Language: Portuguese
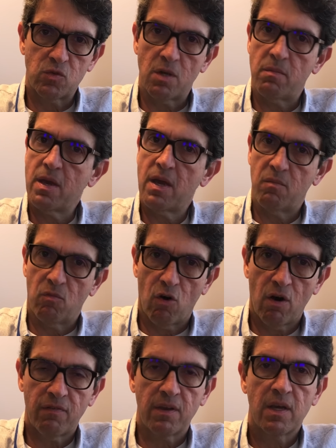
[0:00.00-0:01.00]
também
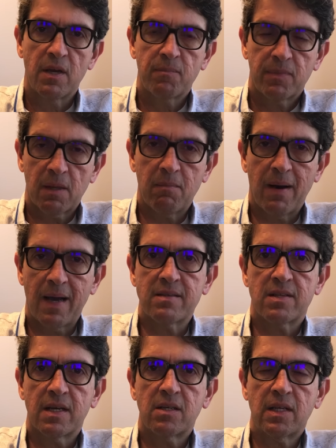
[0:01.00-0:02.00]
removem mais
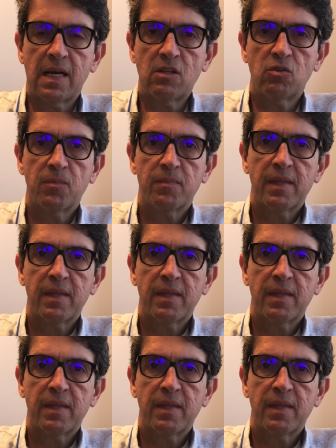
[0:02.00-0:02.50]
lactato,